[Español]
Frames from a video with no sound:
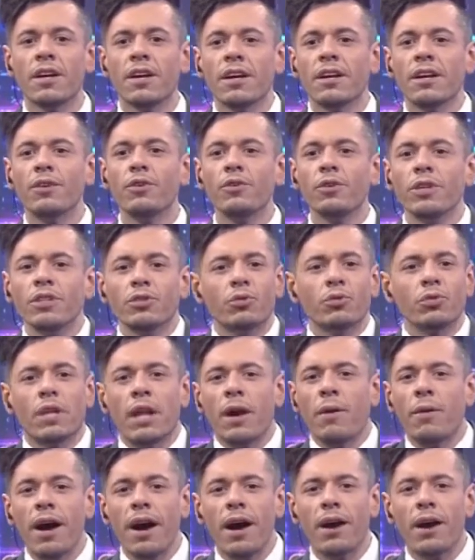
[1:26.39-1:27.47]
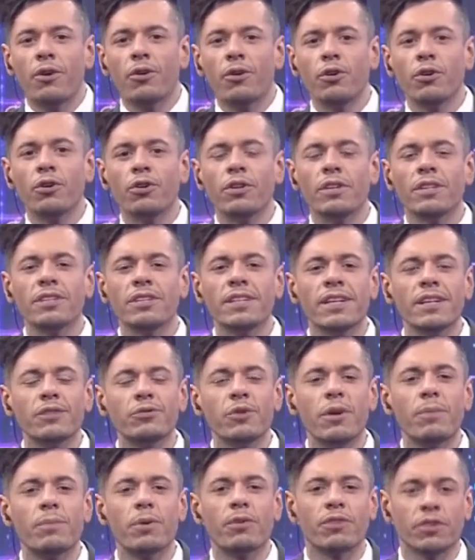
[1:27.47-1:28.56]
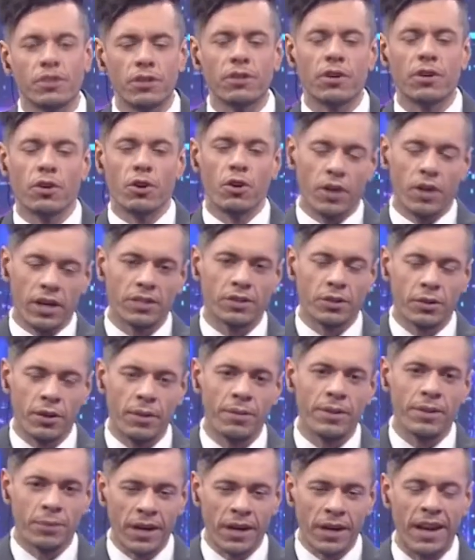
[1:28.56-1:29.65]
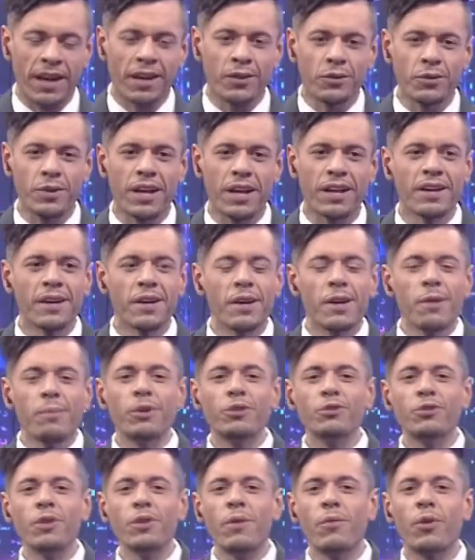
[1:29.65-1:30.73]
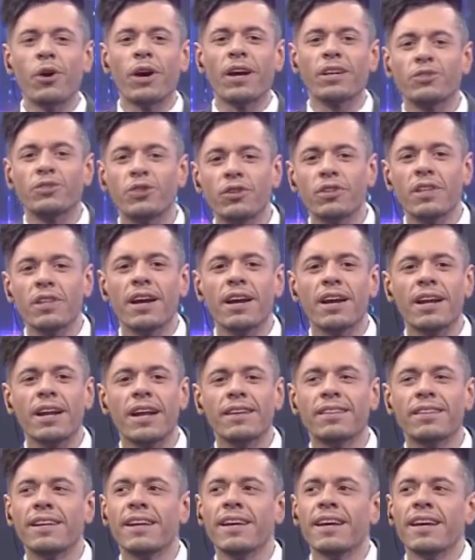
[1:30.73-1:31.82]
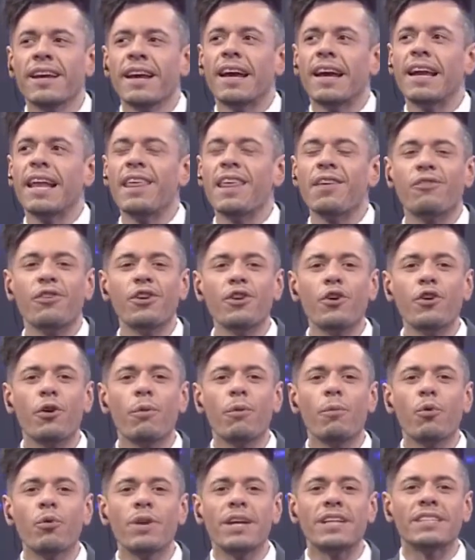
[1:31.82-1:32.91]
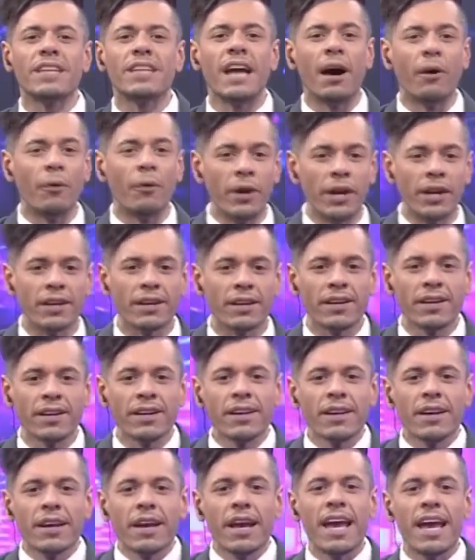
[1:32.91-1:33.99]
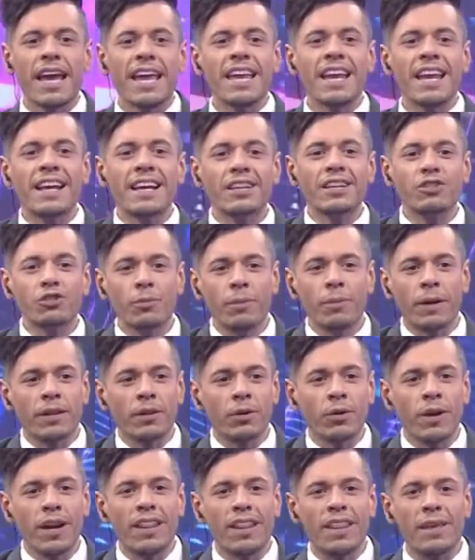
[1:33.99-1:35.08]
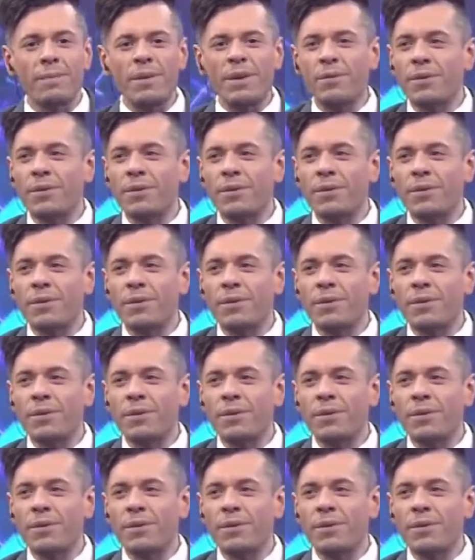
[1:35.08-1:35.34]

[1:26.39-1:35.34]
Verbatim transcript: no es un trabajo, ni siquiera es una profesión, lo es obviamente porque hay que estudiar, pero es una vocación tan grande que la defino como una llave. En el caso particular de mi